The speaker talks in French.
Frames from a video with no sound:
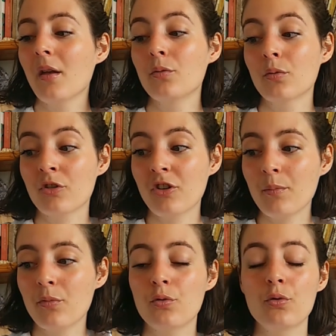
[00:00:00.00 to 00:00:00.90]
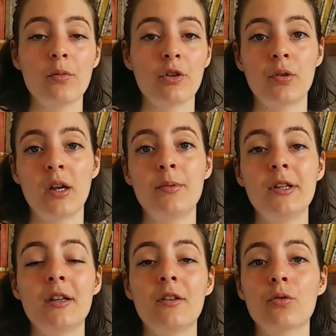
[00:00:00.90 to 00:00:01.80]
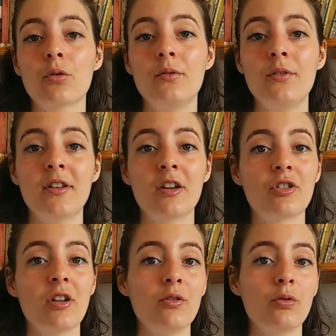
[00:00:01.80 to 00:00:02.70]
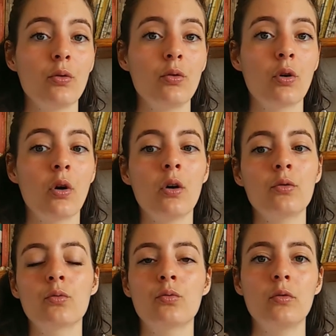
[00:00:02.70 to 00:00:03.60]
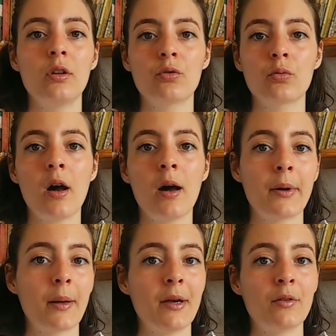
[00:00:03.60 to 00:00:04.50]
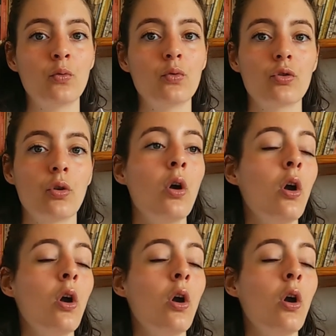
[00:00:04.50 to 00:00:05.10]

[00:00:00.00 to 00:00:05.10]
Donc j'aime beaucoup, moi je vais l'appliquer sur le visage et sur le corps, donc tous les soirs après ma douche,